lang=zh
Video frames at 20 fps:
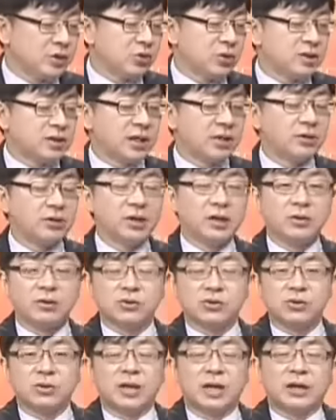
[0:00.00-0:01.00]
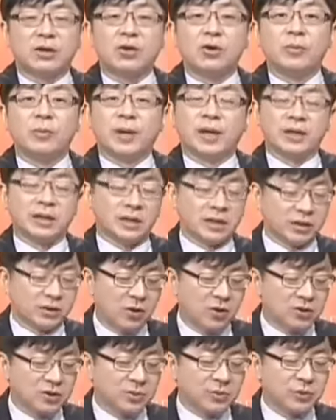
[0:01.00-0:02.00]
所以常有人跟我说他控盘啊，
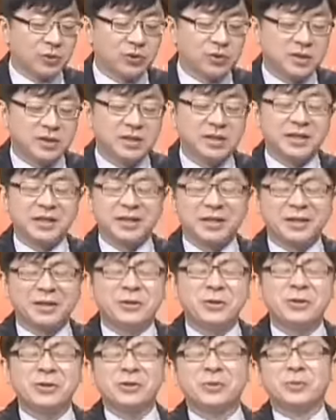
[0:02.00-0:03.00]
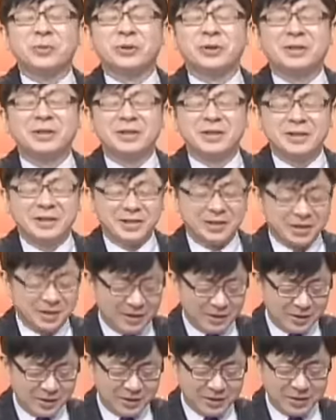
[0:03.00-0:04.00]
控什么东西？你控什么？
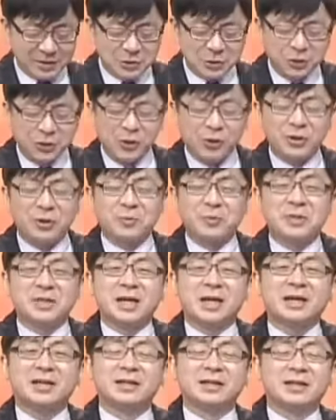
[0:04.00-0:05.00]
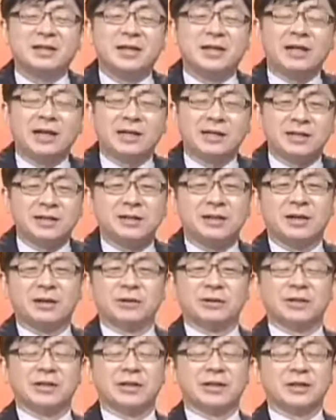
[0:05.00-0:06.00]
你去控你们家的那台车
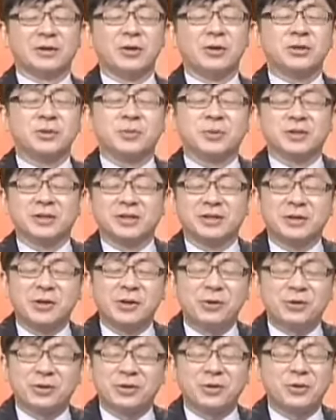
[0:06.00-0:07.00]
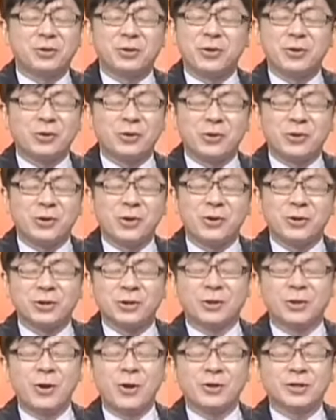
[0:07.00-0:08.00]
好了，控什么？控控控
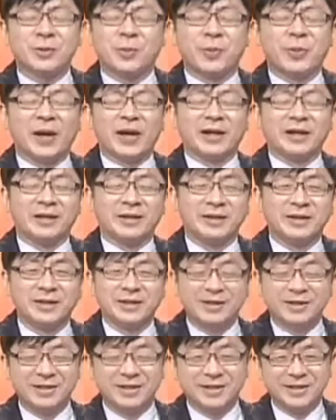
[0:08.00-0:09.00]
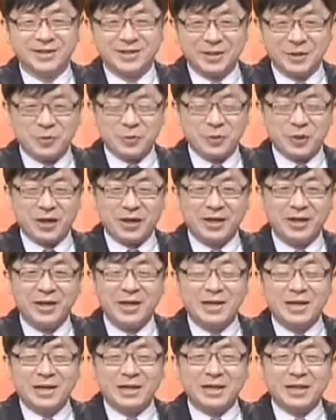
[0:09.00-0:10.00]
控控什么盘？对不对？
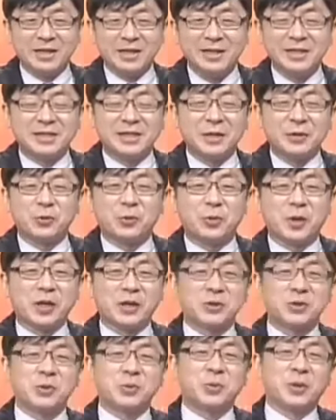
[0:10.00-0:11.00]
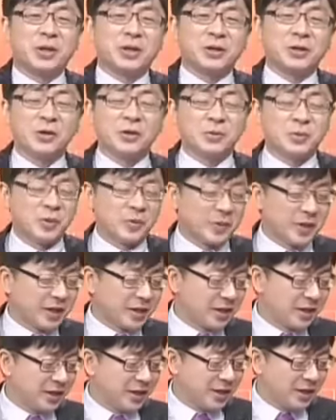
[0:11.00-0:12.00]
连自己的股票都做不好，控什么
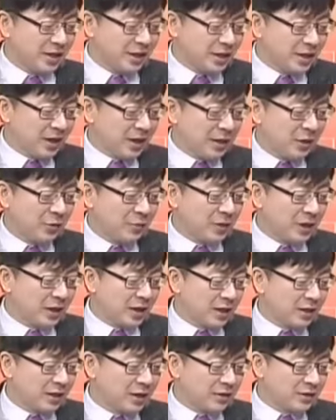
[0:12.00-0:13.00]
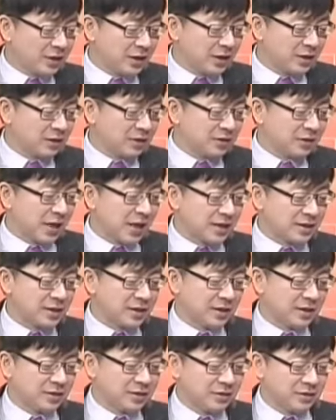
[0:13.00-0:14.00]
盘？好，我们来看到这个大
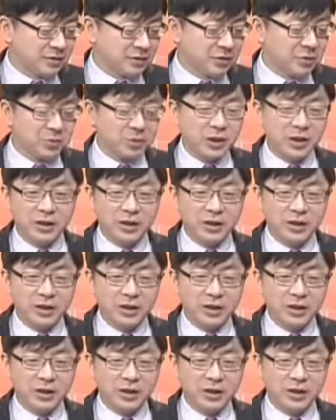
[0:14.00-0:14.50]
成，对